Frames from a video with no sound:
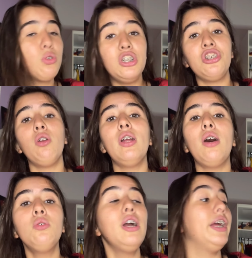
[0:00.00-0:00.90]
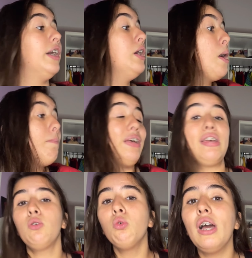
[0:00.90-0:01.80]
O Cristiano Ronaldo ganha, mas
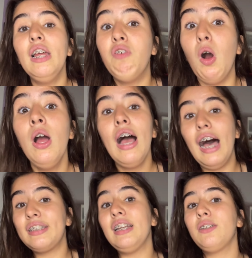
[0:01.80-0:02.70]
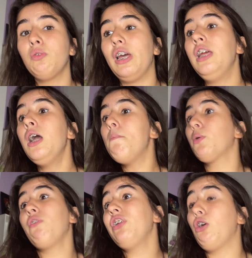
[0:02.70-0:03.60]
ele nunca levou a seleção dele para
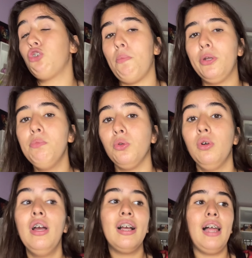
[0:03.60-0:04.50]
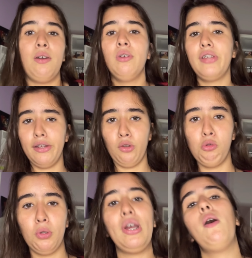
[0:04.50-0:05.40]
uma final de Copa do Mundo. Claro, a seleção de
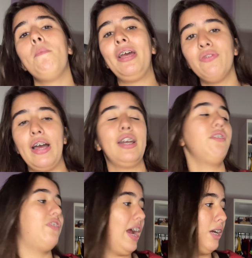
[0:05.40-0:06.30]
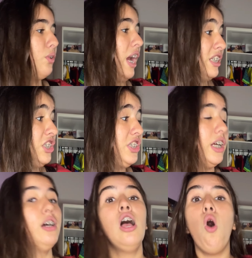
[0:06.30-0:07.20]
Portugal é mais fraca do que a
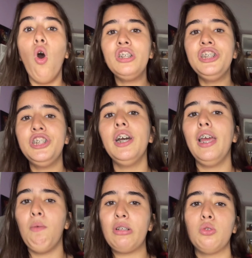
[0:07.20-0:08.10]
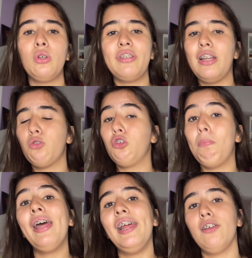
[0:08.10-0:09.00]
Argentina. Hoje em dia, eu acho as duas seleções
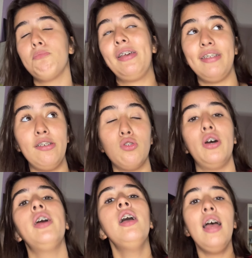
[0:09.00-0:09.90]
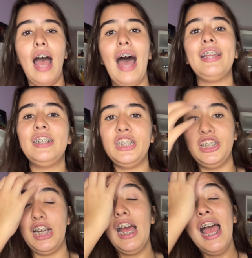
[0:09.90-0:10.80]
parelhas, mas na história, a da
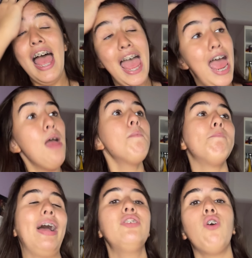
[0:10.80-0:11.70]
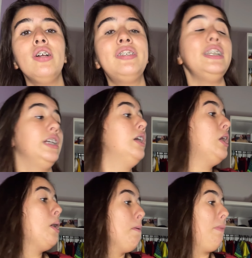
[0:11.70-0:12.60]
Argentina é mais forte sim.
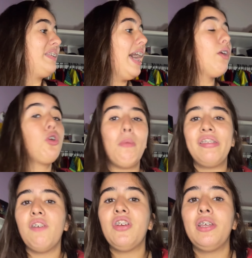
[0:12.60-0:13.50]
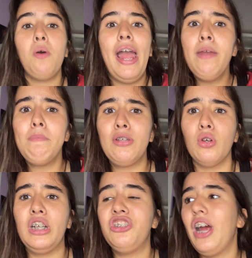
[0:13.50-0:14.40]
Mas, cara, o que o Messi tá fazendo é
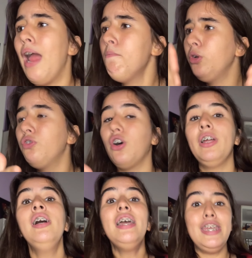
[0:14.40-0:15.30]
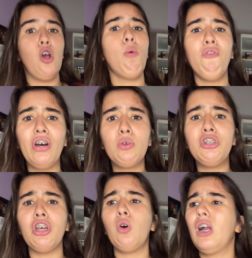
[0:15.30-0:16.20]
impressionante, é muito foda, e eu, como fã do
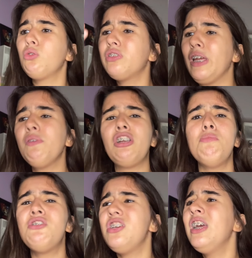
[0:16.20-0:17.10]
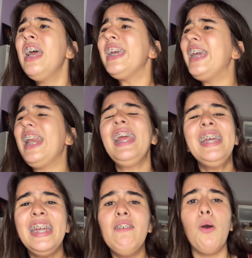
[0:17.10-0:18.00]
Cristiano Ronaldo, tenho que admitir que ele é
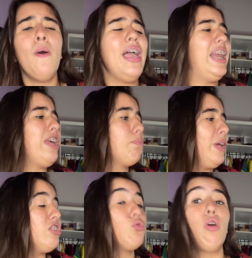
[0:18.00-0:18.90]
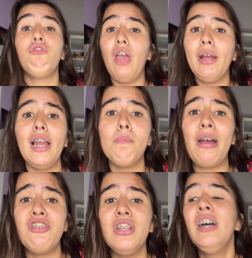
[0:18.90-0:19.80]
incrível, ele é esplêndido. Eu vi aquela
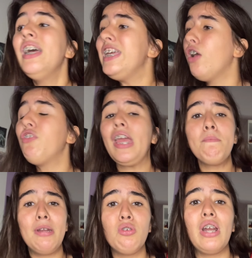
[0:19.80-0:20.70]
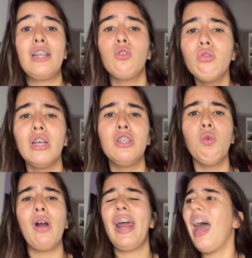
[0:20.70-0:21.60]
partida e eu fiquei impressionada do tanto que
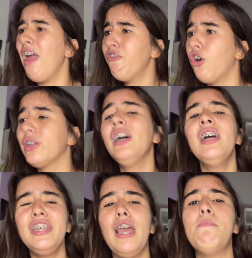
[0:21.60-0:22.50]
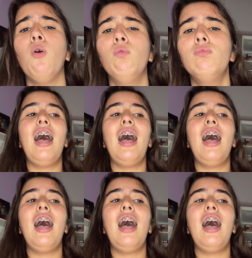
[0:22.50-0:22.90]
o cara é foda e é bom.